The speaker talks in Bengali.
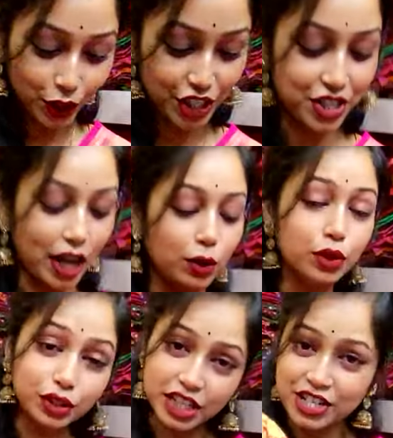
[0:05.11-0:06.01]
29 টাকা
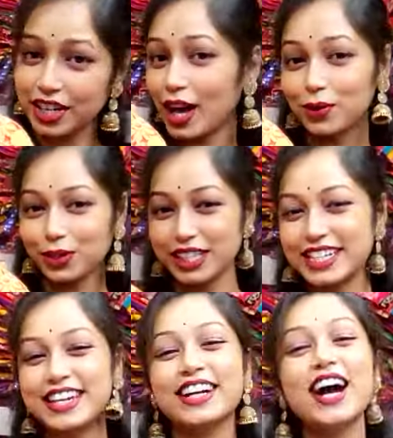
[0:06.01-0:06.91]
উনত্রিশ টাকা উনত্রিশ
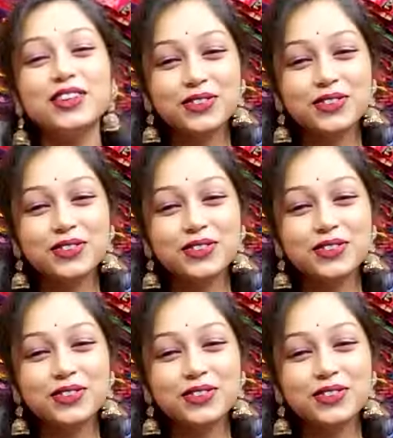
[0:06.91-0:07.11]
টাকা আর